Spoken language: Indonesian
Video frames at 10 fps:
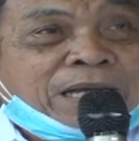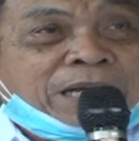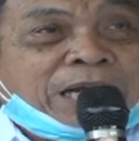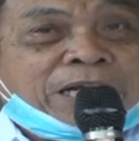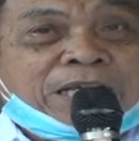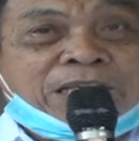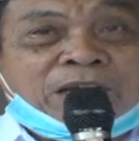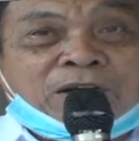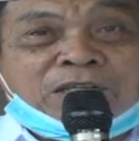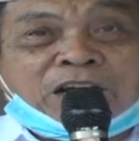ring
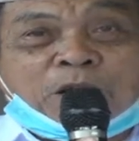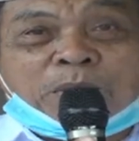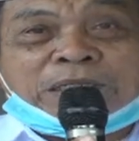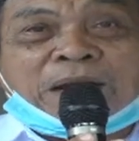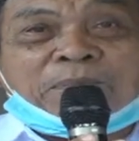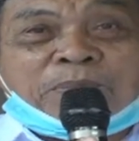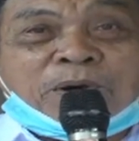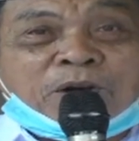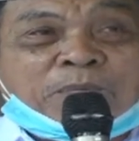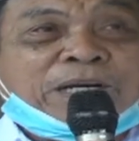dijo jaga
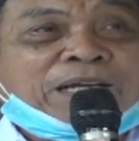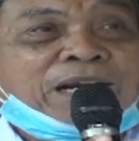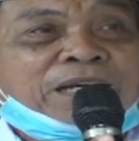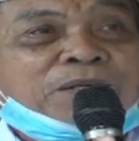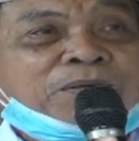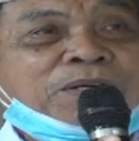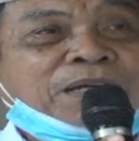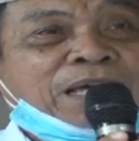matapo punika tu